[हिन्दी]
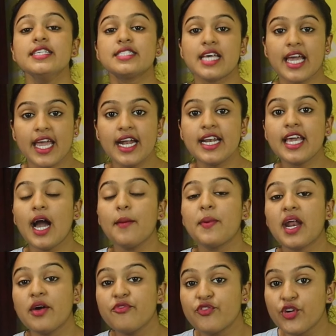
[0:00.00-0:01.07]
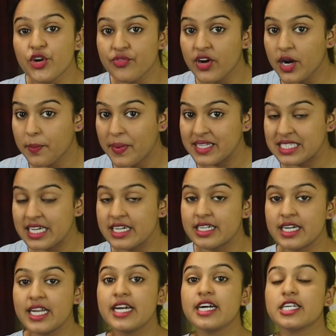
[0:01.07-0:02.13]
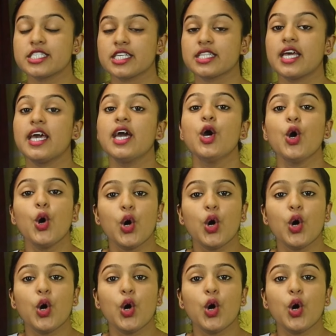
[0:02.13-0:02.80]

सेकेंड यहाँ पर आप फुटवर्क पे से अर्निंग कर सकते हैं